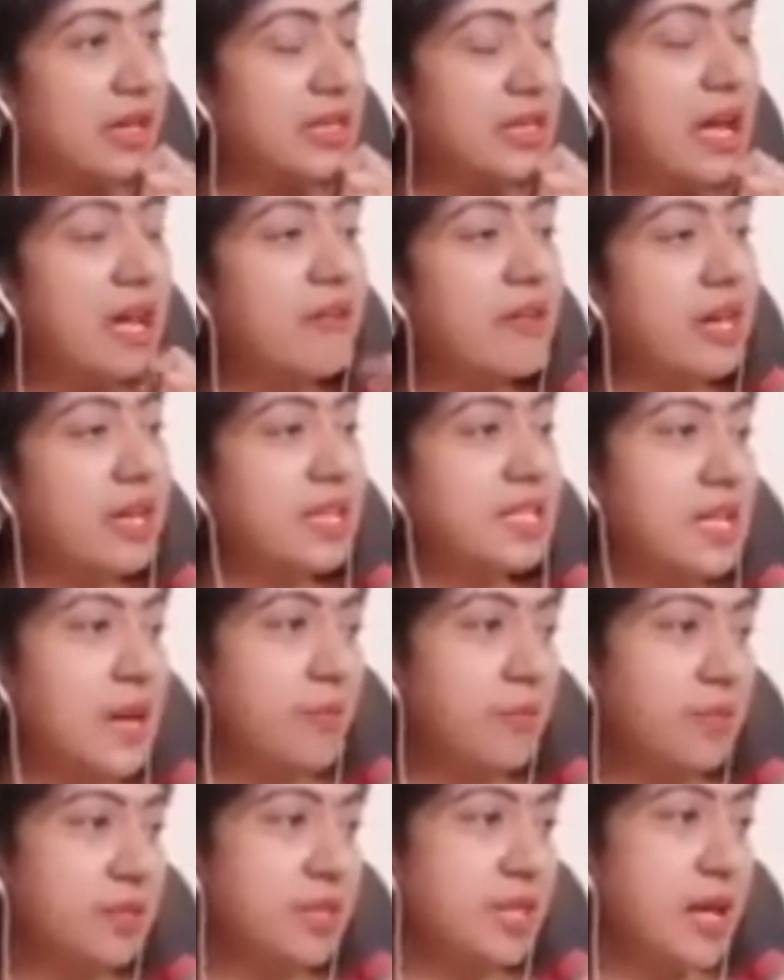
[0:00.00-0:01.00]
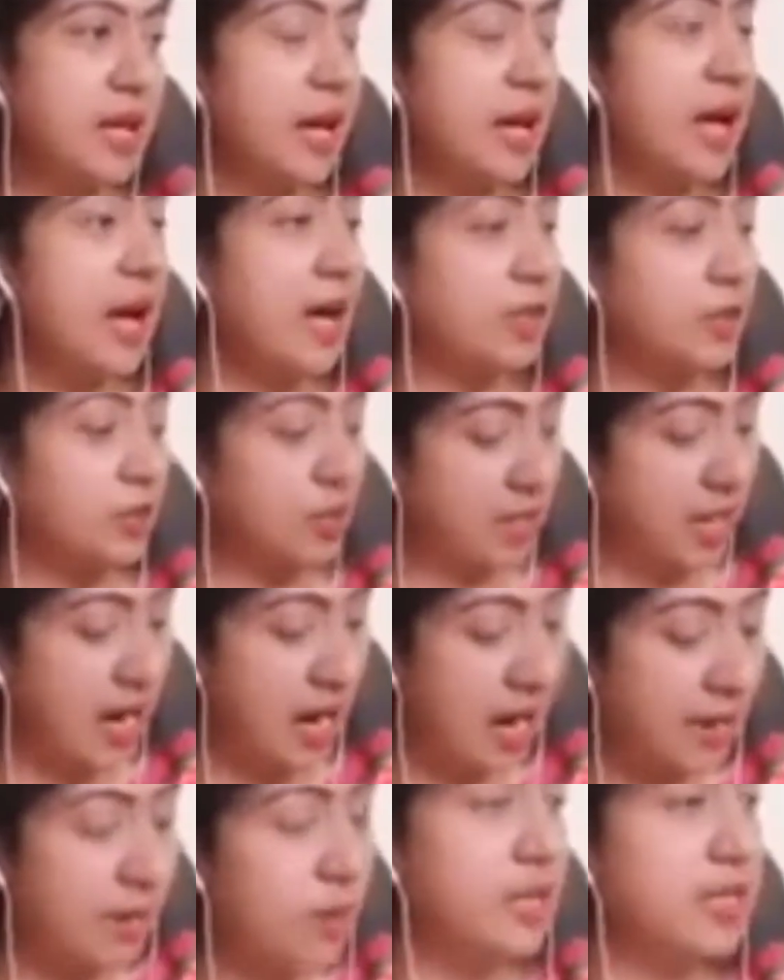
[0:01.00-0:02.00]
அதான் வாங்கி சாப்பிடுதுன்னா அதுக்கு
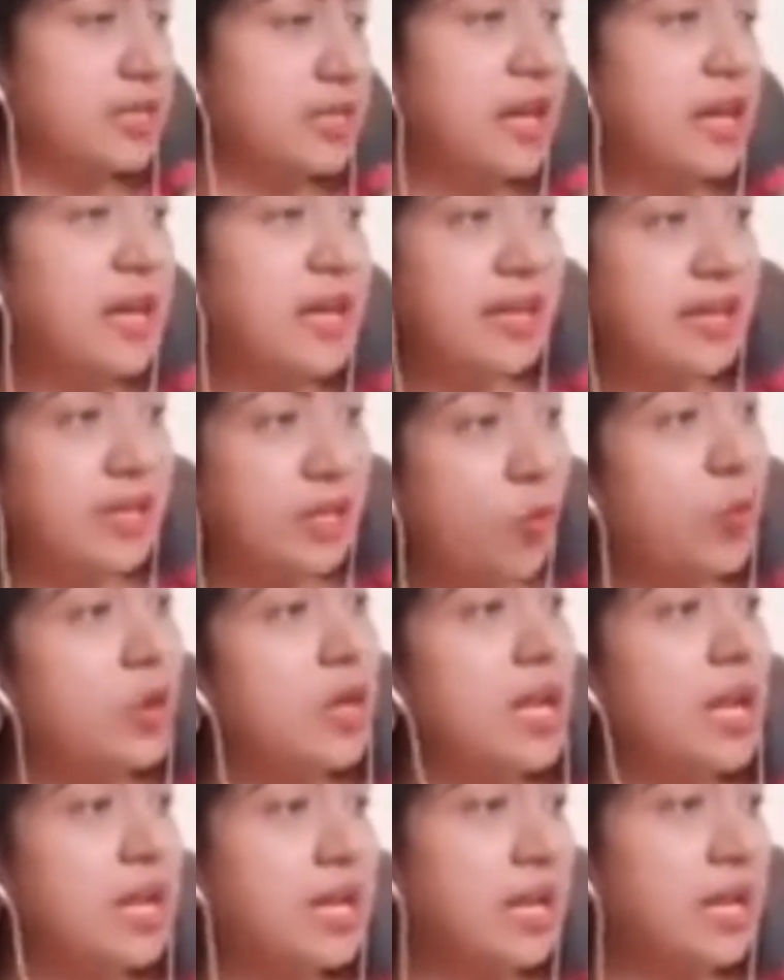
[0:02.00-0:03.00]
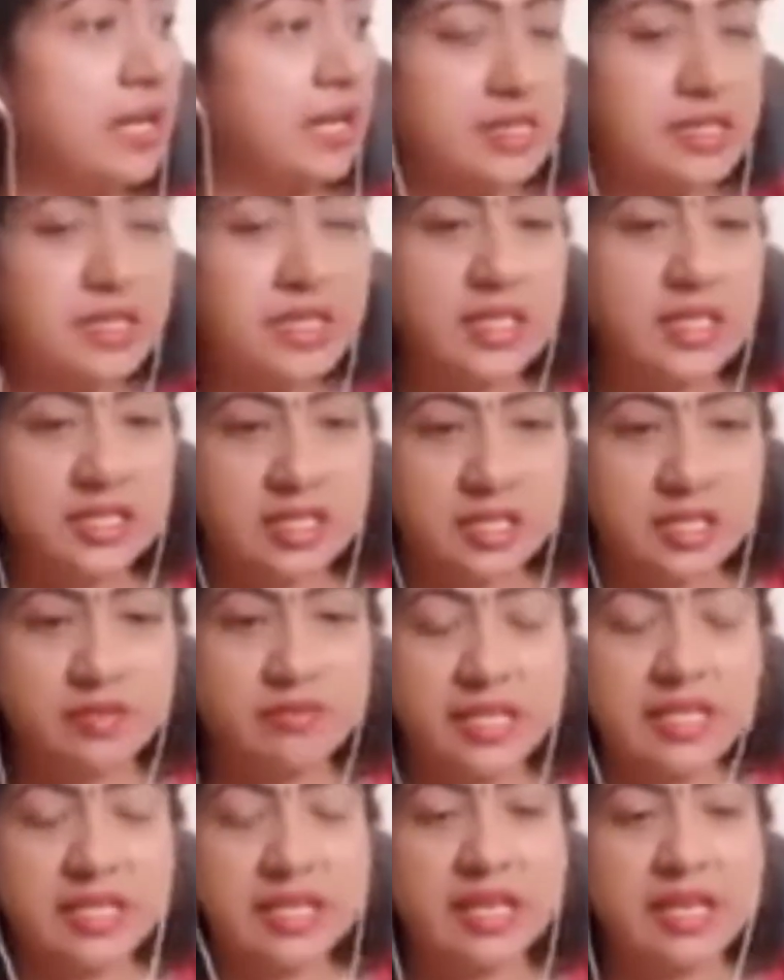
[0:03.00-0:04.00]
ஆரோக்கிய நீங்கள் உருளைக்கிழங்க சீச்சு
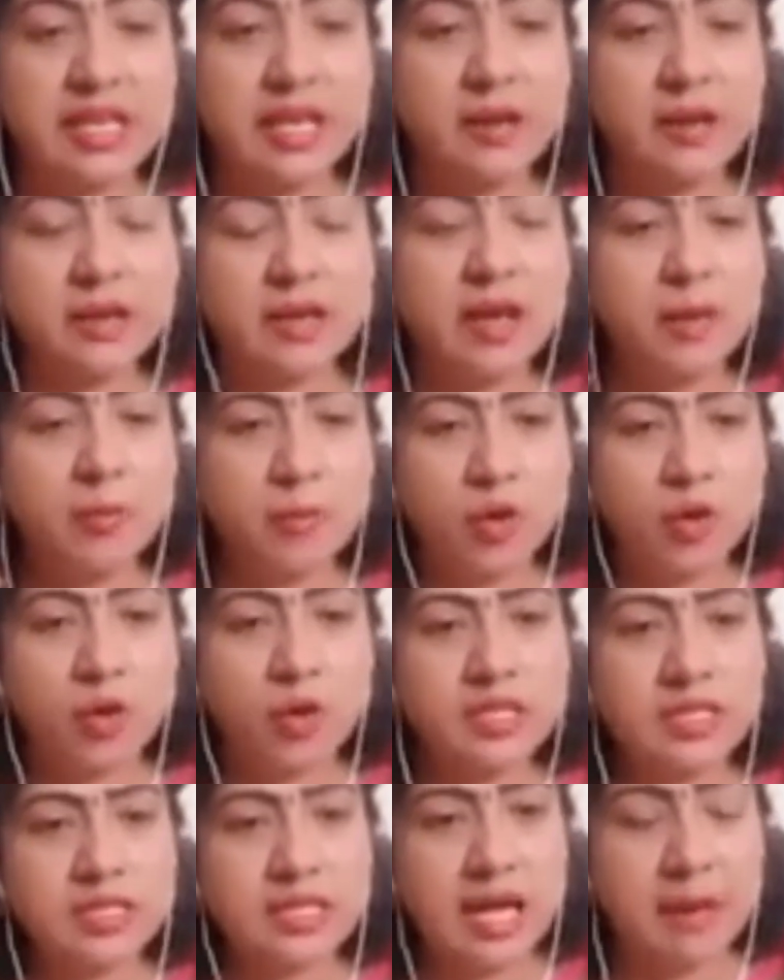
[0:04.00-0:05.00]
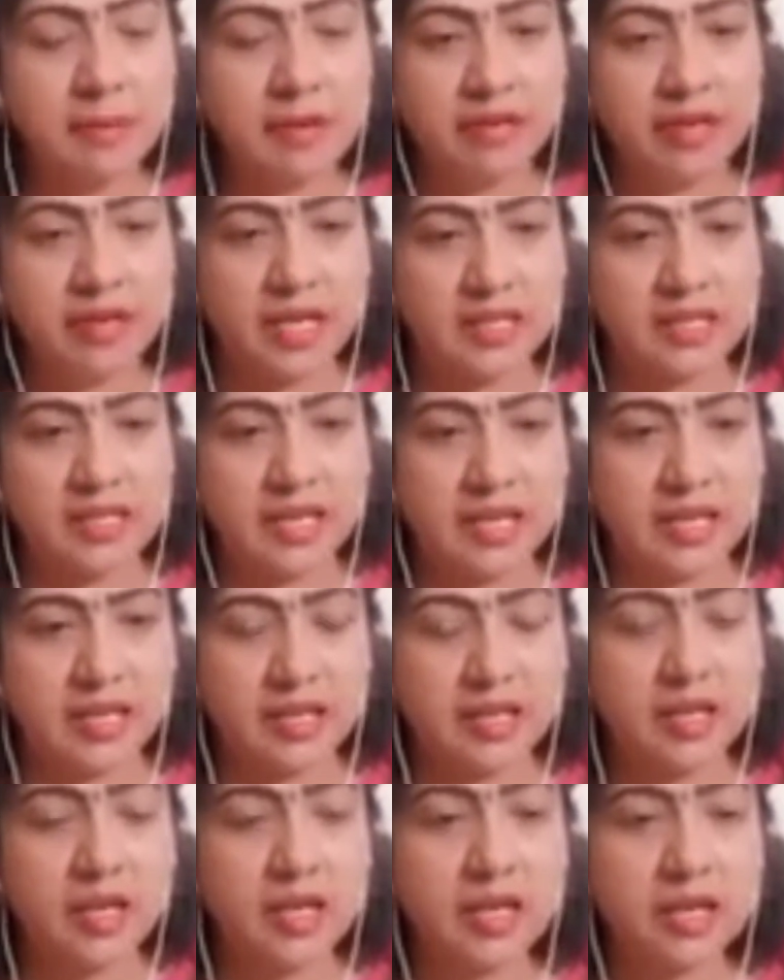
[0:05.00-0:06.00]
வீட்லேயே பொறிச்சு சாப்பிட வேண்டியது தானே
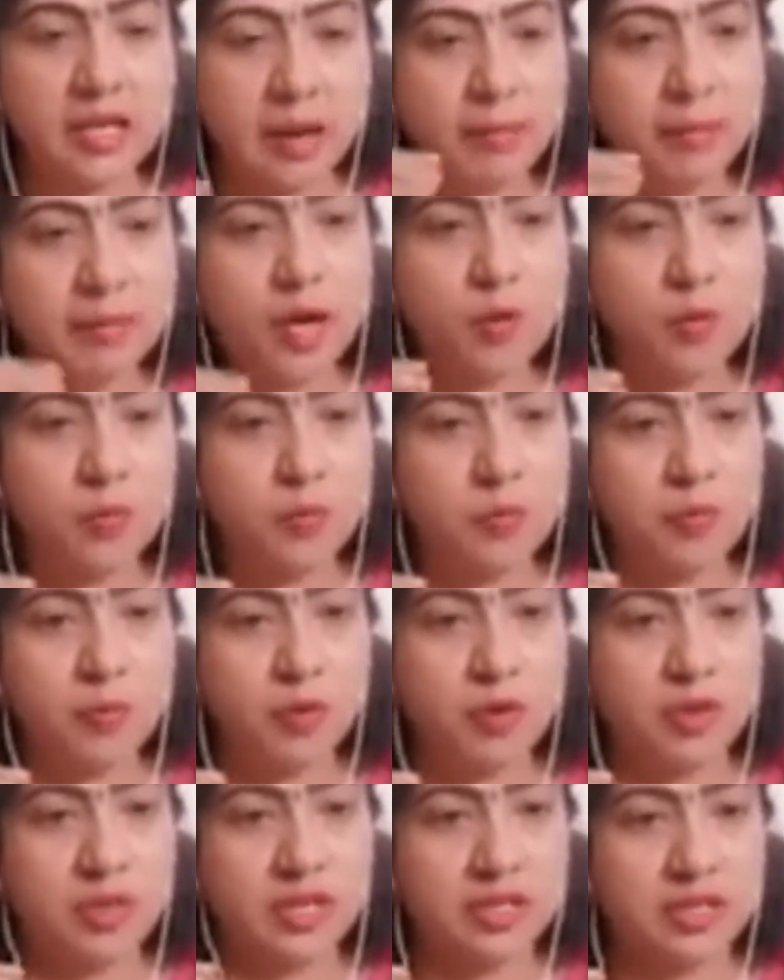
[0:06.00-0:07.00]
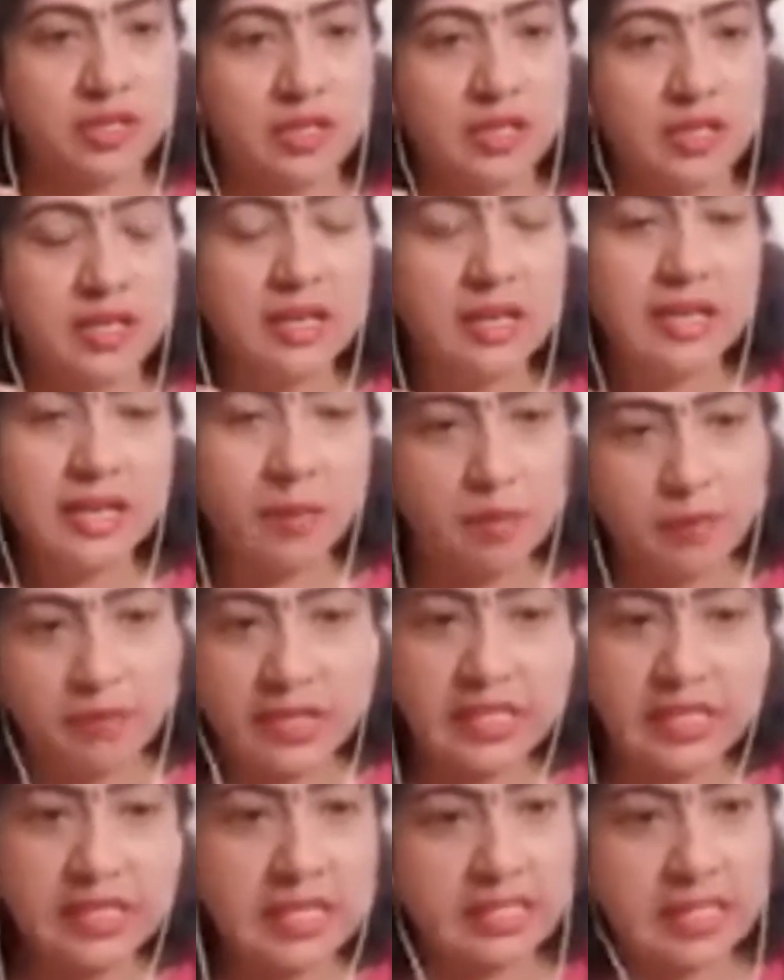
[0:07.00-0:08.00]
கம்மியாக உப்பு போட்டு நம்ம
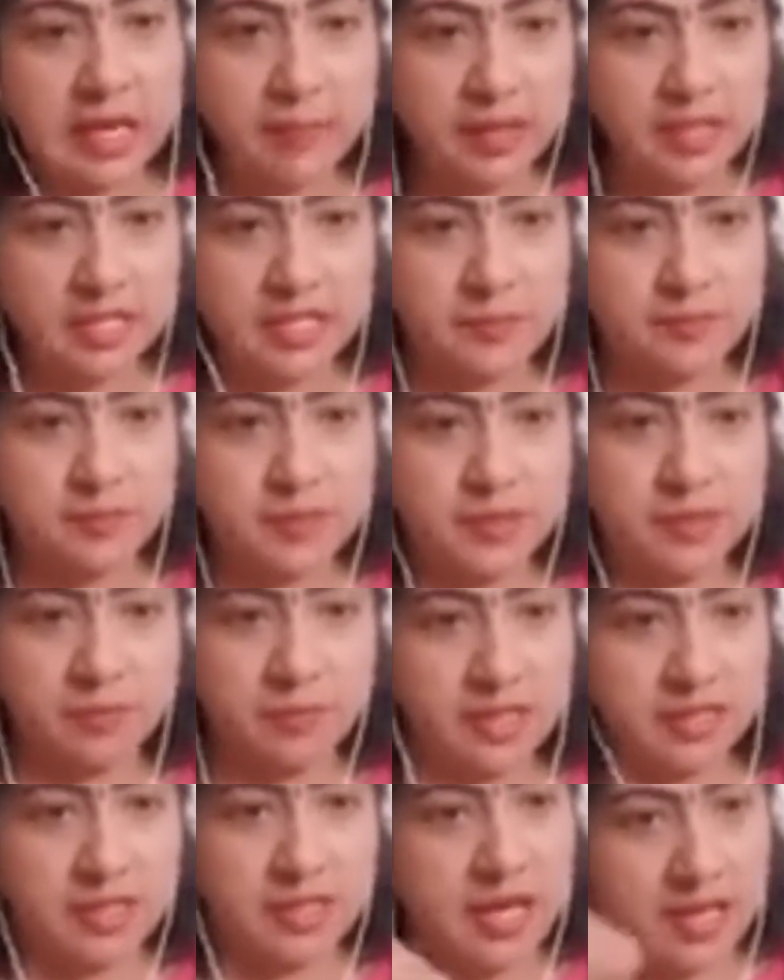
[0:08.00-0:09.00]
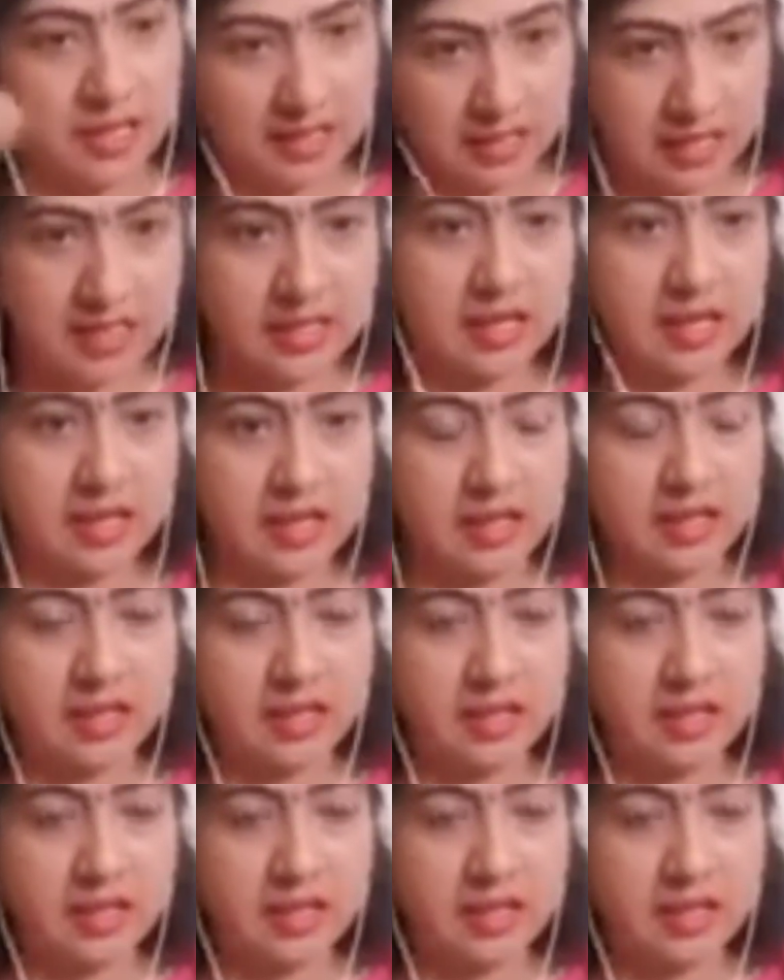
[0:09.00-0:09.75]
வீட்டில் சாப்பிட்ற சிப்ஸ் மாதிரியாக இருக்காதுல்ல